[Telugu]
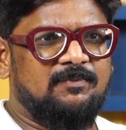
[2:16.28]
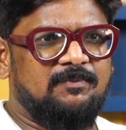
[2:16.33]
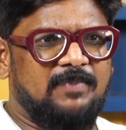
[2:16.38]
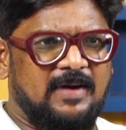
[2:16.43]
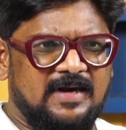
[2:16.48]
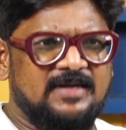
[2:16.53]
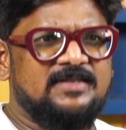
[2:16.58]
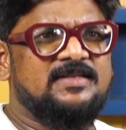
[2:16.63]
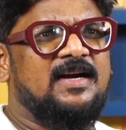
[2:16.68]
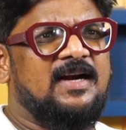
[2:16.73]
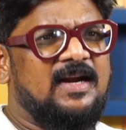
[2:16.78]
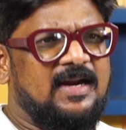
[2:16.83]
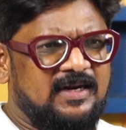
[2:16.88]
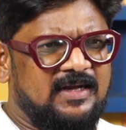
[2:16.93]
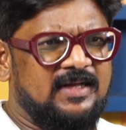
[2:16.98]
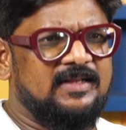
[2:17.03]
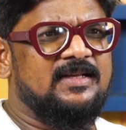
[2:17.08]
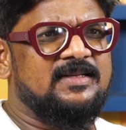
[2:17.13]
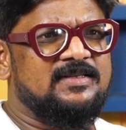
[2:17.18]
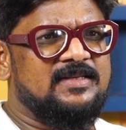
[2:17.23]
పాడు
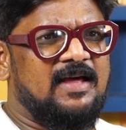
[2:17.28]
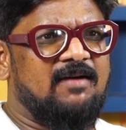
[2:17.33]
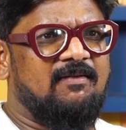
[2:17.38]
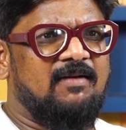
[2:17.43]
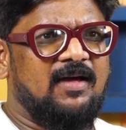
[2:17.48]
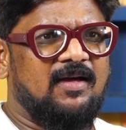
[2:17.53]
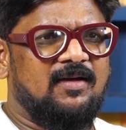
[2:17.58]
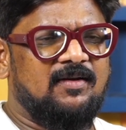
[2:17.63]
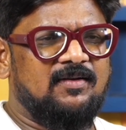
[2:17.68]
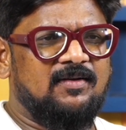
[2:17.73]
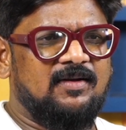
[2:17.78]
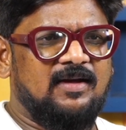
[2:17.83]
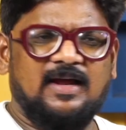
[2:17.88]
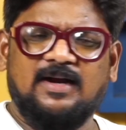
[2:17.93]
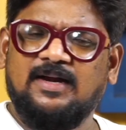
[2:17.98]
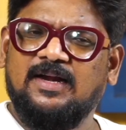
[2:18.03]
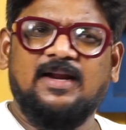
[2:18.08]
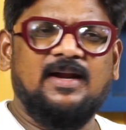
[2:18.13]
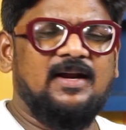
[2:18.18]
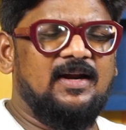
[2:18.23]
చేయడానికే తీసావా
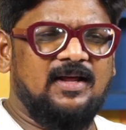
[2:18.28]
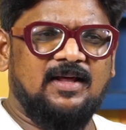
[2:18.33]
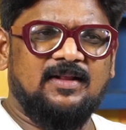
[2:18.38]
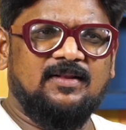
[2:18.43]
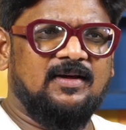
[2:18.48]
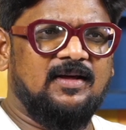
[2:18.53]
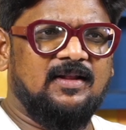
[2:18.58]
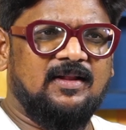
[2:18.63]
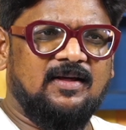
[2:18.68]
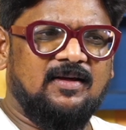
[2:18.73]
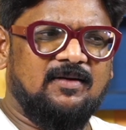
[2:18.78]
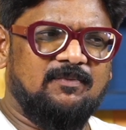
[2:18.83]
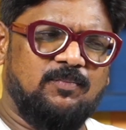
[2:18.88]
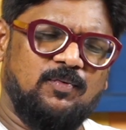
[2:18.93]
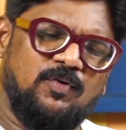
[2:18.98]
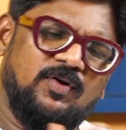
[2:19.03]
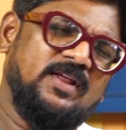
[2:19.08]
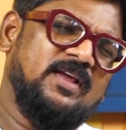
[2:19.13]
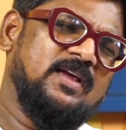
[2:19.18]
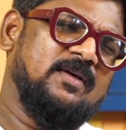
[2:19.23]
అట్లేం లేదు కదా
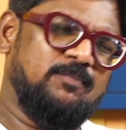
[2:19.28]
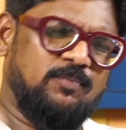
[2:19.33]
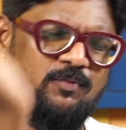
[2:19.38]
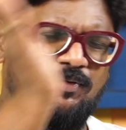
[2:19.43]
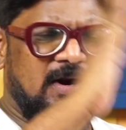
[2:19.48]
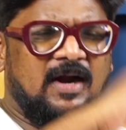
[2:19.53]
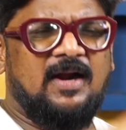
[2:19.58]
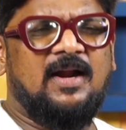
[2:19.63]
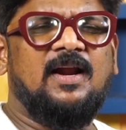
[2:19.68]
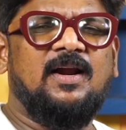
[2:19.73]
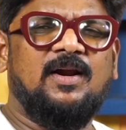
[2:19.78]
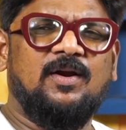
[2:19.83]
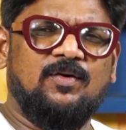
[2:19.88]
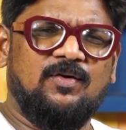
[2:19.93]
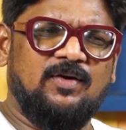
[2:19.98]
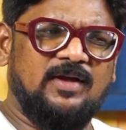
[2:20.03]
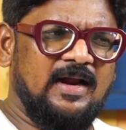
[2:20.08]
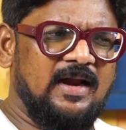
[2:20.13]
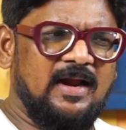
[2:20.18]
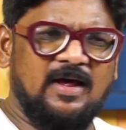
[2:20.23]
పోనీ పురాణాల్లో
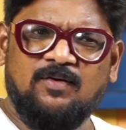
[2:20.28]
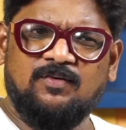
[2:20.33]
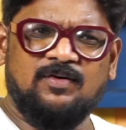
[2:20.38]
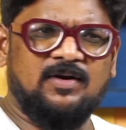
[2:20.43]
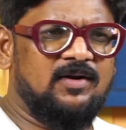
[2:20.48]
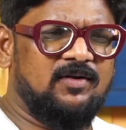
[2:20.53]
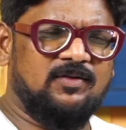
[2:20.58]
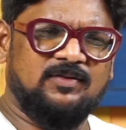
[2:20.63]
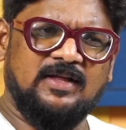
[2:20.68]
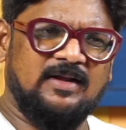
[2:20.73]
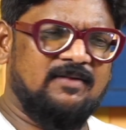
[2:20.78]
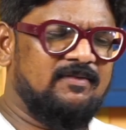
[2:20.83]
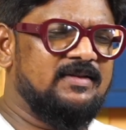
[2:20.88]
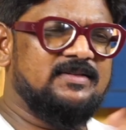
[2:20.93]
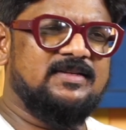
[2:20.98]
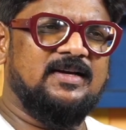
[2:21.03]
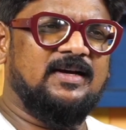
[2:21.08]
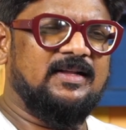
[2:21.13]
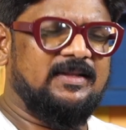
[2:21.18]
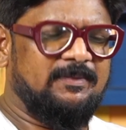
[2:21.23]
ఎలా ఉన్నారో తర్వాత
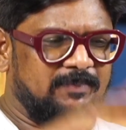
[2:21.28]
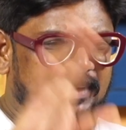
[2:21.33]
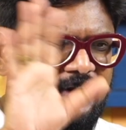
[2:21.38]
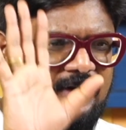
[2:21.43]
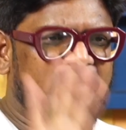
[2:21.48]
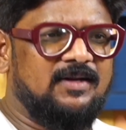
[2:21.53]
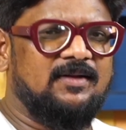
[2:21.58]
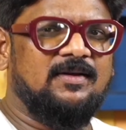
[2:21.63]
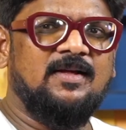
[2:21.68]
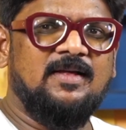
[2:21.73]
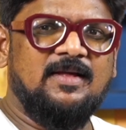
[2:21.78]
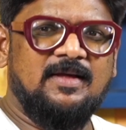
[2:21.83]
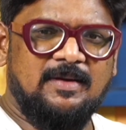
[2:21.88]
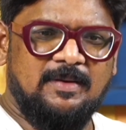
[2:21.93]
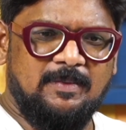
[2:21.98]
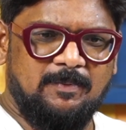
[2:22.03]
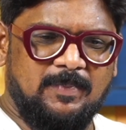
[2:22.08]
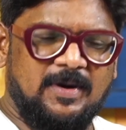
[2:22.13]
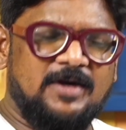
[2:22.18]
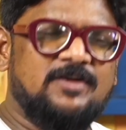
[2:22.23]
సంగతి బట్
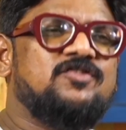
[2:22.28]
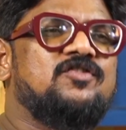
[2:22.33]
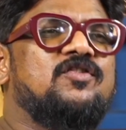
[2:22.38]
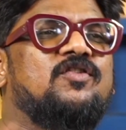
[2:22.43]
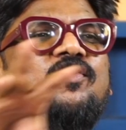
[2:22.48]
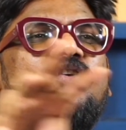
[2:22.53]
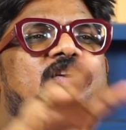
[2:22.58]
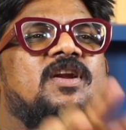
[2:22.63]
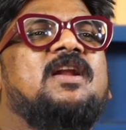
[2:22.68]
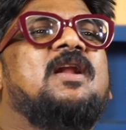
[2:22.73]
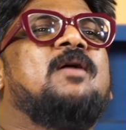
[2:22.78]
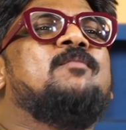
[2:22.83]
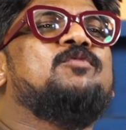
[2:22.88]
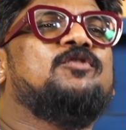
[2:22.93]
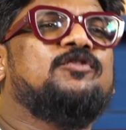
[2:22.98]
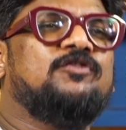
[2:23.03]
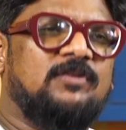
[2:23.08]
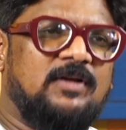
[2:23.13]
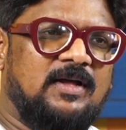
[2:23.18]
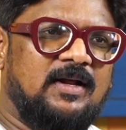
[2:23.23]
మనుషులు కొన్ని
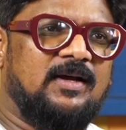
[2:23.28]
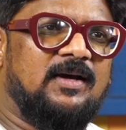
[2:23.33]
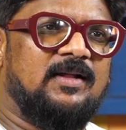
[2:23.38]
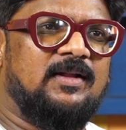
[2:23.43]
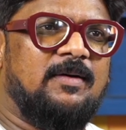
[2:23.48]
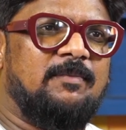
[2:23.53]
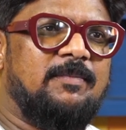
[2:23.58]
నమ్ముతున్నారు కదా